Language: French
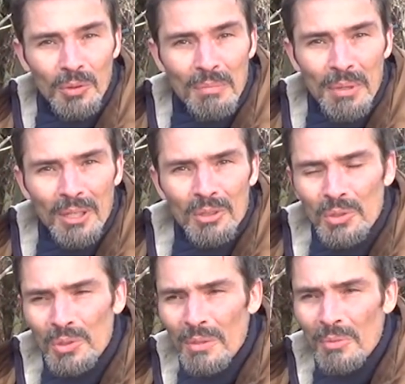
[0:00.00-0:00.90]
on n'a pas
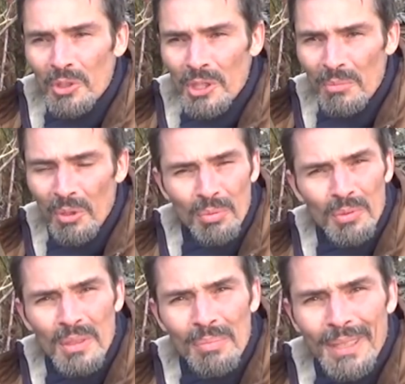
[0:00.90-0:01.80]
grand-chose à manger, mais en
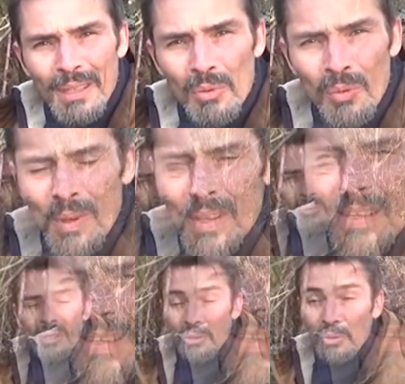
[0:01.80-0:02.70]
plus c'est pas très bon.
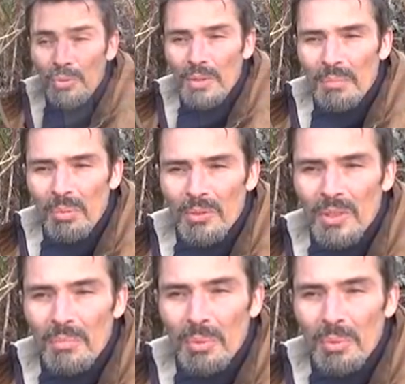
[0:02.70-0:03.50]
Mais surtout des plantes qui